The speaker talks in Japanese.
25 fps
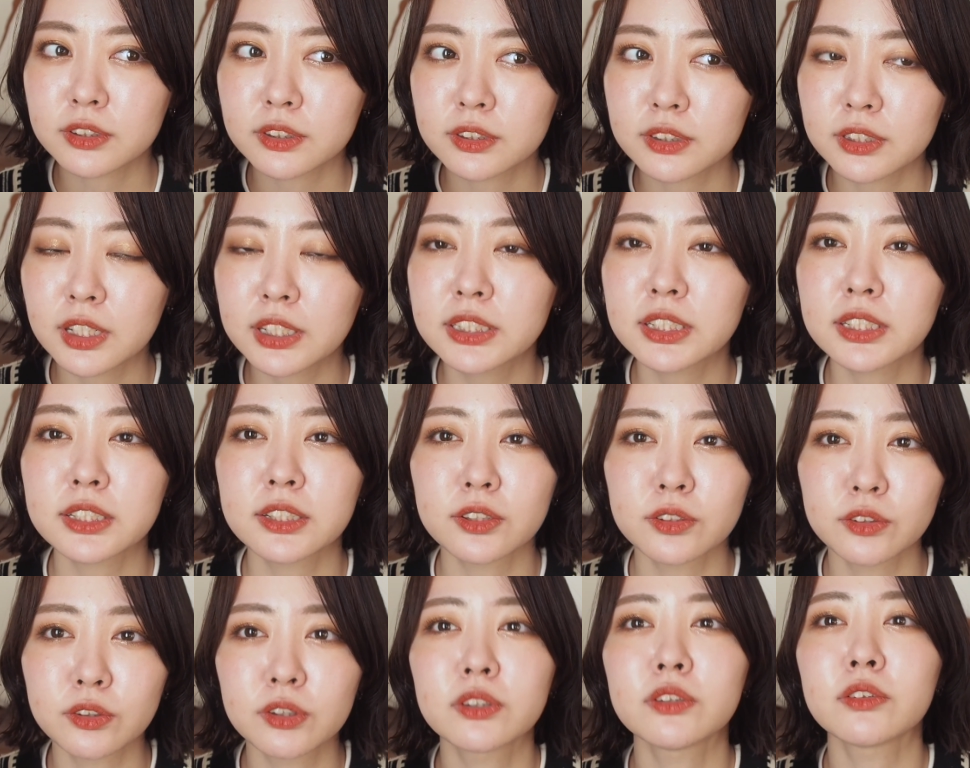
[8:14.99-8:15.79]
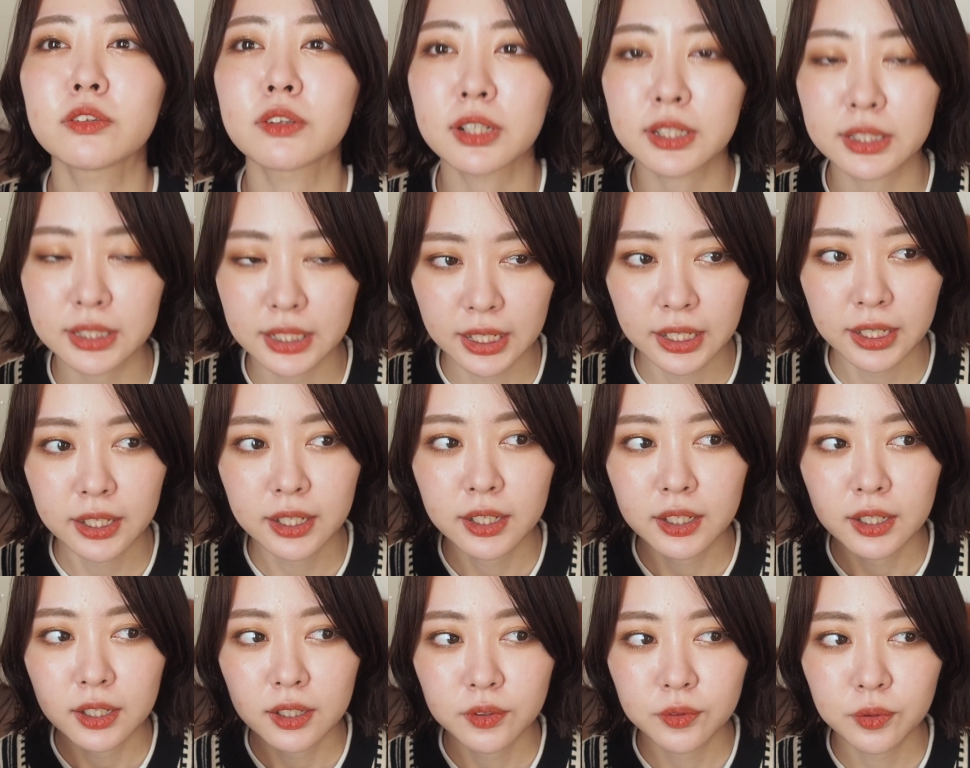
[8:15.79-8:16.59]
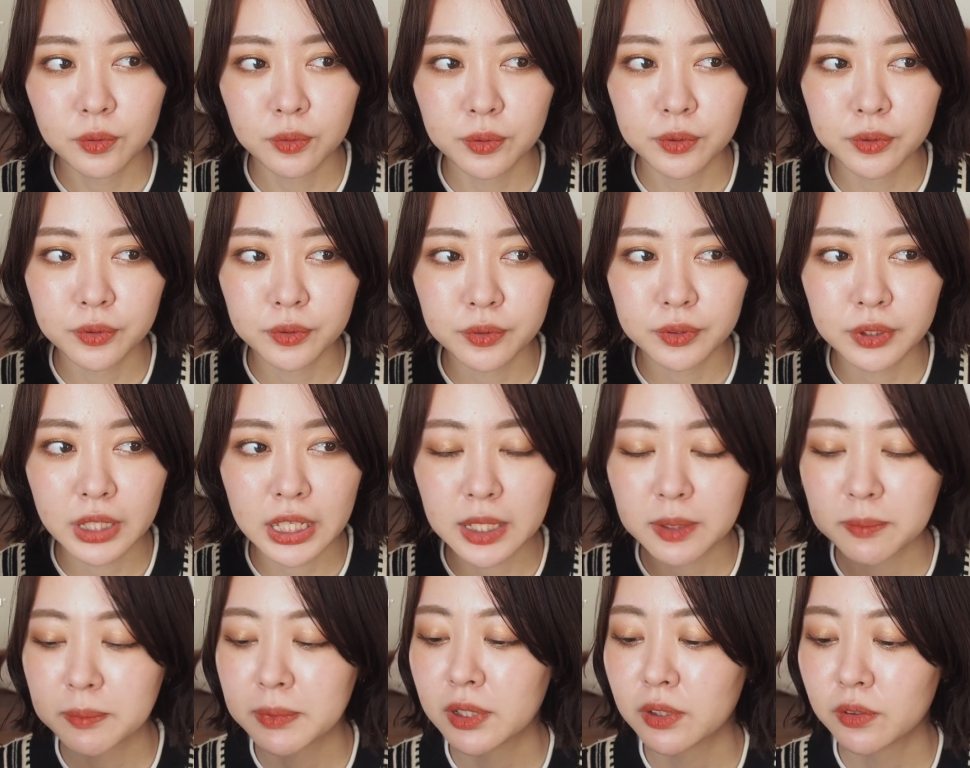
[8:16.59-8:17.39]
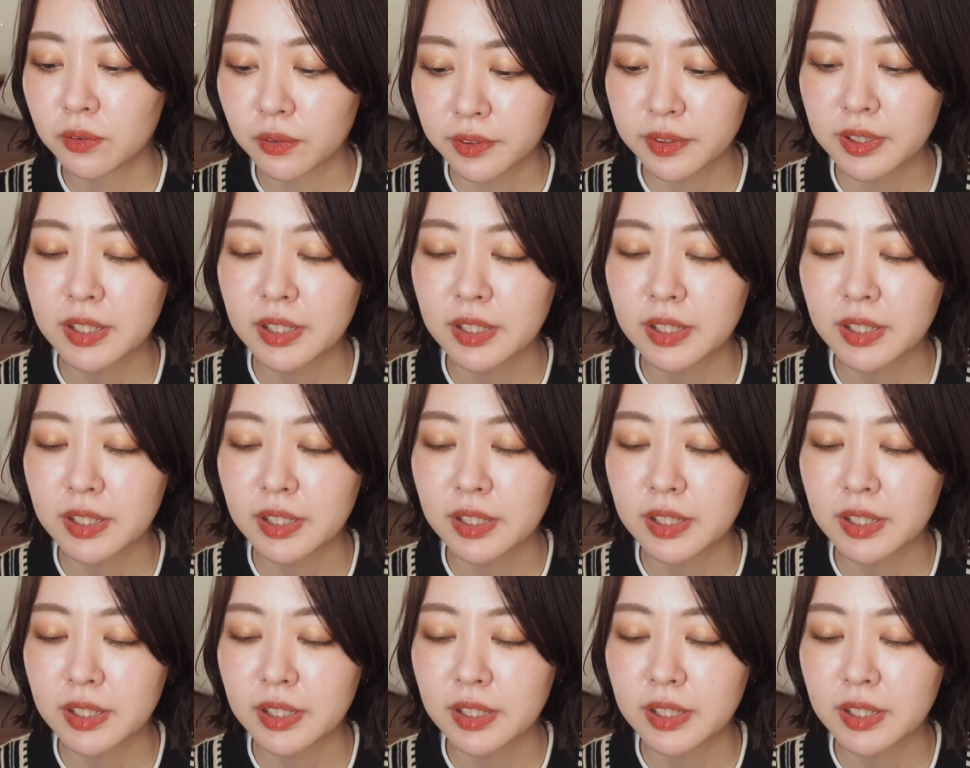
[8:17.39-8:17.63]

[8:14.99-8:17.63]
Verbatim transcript: なっちゃってる時とかね、そういうタイミング、